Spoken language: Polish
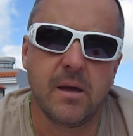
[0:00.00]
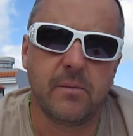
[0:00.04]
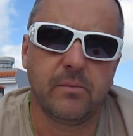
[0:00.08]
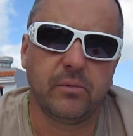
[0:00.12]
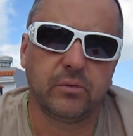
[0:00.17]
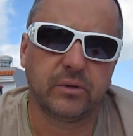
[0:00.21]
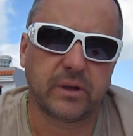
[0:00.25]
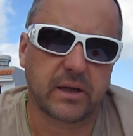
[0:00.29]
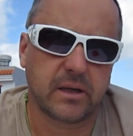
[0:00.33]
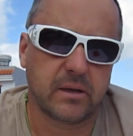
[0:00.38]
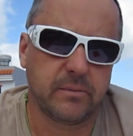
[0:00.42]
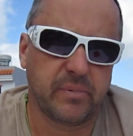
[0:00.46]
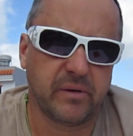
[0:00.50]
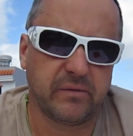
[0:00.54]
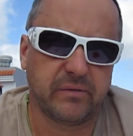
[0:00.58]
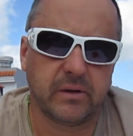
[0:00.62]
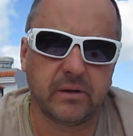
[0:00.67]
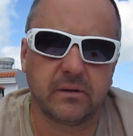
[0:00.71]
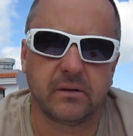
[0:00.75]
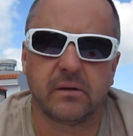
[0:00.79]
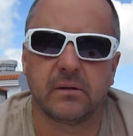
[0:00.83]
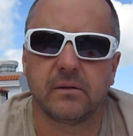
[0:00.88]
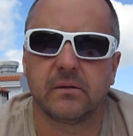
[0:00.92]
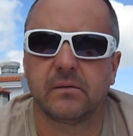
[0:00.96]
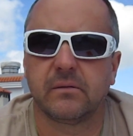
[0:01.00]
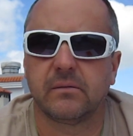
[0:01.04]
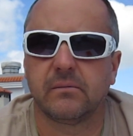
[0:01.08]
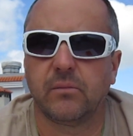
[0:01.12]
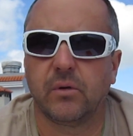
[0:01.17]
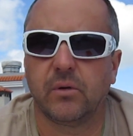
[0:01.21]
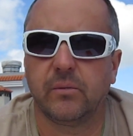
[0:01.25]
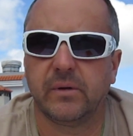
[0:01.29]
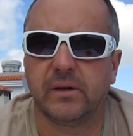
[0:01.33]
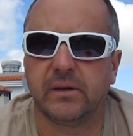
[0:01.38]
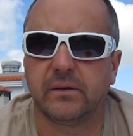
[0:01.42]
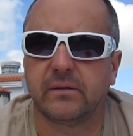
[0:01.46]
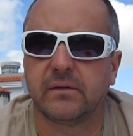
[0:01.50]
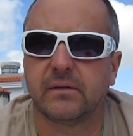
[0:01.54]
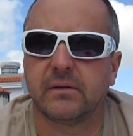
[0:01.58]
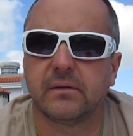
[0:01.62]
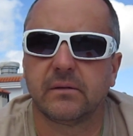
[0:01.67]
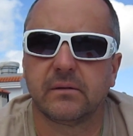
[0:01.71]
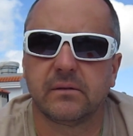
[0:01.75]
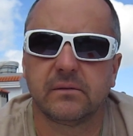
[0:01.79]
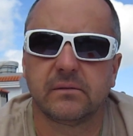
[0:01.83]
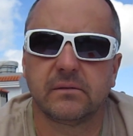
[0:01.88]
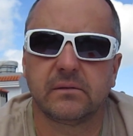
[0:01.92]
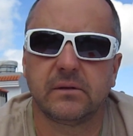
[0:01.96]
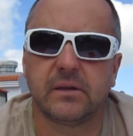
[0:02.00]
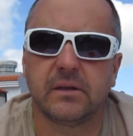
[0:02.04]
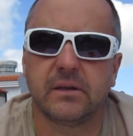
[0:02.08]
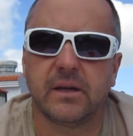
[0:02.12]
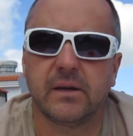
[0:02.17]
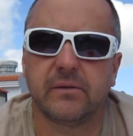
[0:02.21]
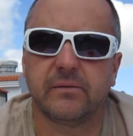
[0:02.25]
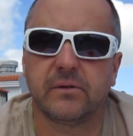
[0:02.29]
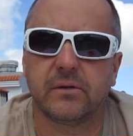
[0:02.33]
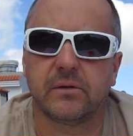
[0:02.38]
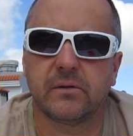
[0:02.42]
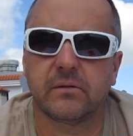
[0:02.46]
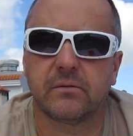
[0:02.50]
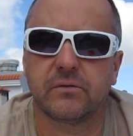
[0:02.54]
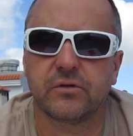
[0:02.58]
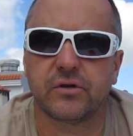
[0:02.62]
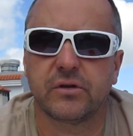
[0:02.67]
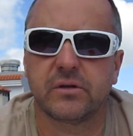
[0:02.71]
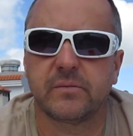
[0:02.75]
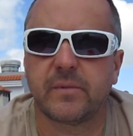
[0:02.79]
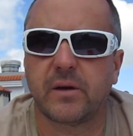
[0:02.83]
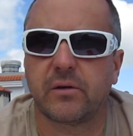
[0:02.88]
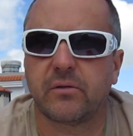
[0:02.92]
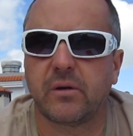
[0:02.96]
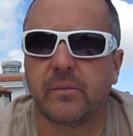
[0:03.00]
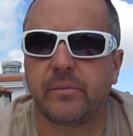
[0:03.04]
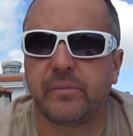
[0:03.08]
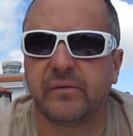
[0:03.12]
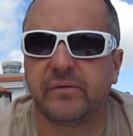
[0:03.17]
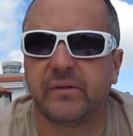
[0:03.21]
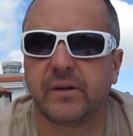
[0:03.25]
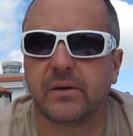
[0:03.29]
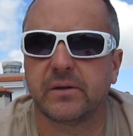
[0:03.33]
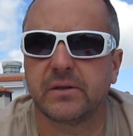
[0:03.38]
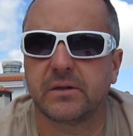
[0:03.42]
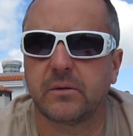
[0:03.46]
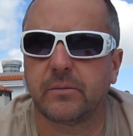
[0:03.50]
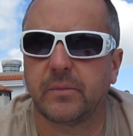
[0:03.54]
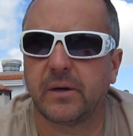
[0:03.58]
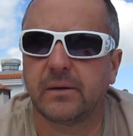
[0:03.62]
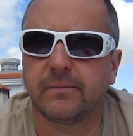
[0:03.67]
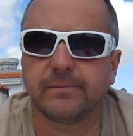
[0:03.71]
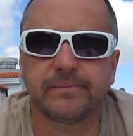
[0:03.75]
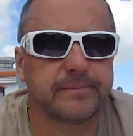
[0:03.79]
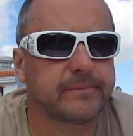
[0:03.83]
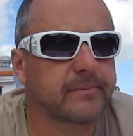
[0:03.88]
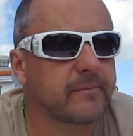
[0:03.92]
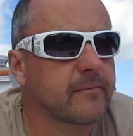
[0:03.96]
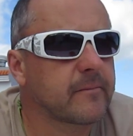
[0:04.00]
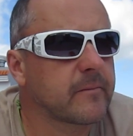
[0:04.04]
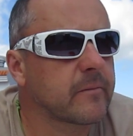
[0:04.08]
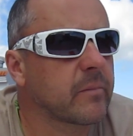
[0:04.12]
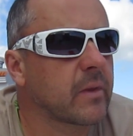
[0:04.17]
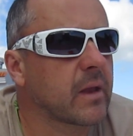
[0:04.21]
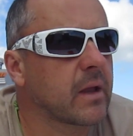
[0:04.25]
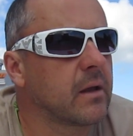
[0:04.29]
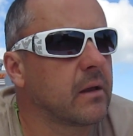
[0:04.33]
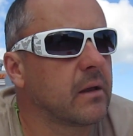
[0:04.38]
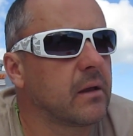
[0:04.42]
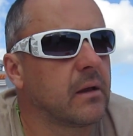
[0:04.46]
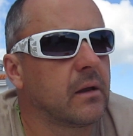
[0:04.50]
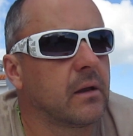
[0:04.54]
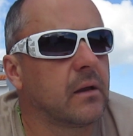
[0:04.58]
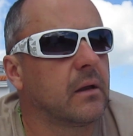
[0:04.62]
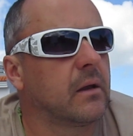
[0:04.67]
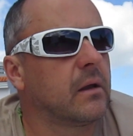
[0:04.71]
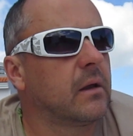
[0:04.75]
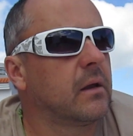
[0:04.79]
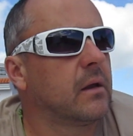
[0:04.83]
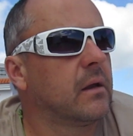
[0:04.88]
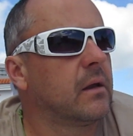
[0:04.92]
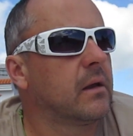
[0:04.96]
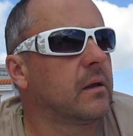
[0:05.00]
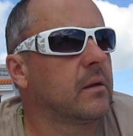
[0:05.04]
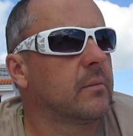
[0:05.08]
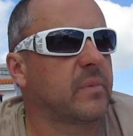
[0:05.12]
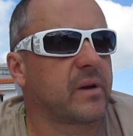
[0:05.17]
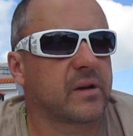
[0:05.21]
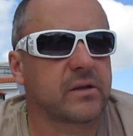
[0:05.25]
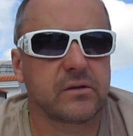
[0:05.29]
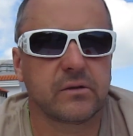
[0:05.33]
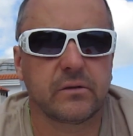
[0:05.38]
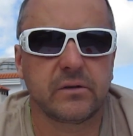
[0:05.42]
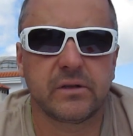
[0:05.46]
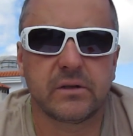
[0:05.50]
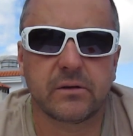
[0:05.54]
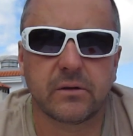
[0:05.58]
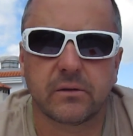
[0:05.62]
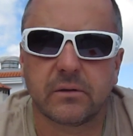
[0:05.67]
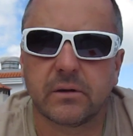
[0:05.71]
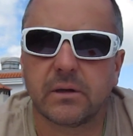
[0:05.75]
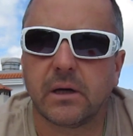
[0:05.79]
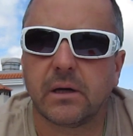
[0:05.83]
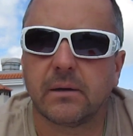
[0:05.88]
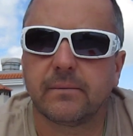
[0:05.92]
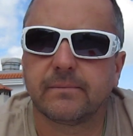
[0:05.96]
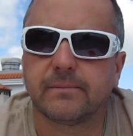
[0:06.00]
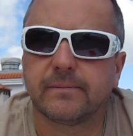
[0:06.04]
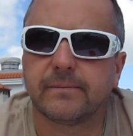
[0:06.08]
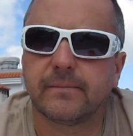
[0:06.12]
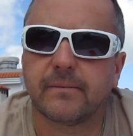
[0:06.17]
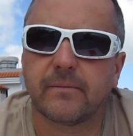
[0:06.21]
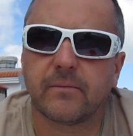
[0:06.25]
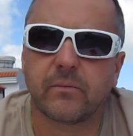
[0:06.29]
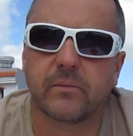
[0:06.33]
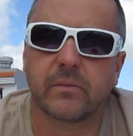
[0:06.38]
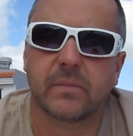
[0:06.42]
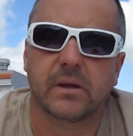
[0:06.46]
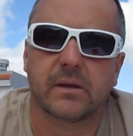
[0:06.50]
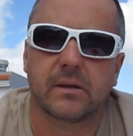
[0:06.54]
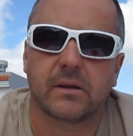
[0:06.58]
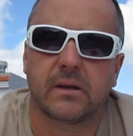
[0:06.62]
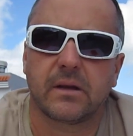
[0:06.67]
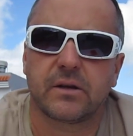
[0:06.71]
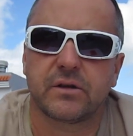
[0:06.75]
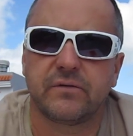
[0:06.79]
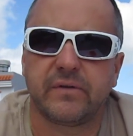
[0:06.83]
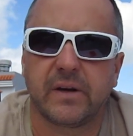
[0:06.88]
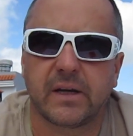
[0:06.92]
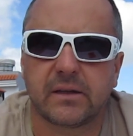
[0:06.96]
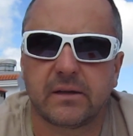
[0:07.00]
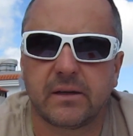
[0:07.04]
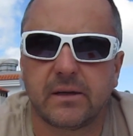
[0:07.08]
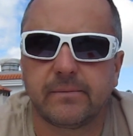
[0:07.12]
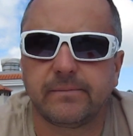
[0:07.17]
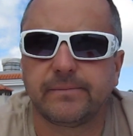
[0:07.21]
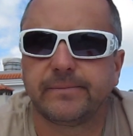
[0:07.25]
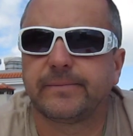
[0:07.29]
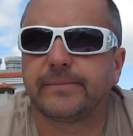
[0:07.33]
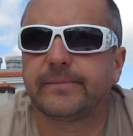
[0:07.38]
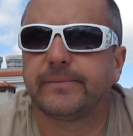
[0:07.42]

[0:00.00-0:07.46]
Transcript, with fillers: był taki pewien moment niedawno, że zmarła pewna osoba bardzo istotna dla świata.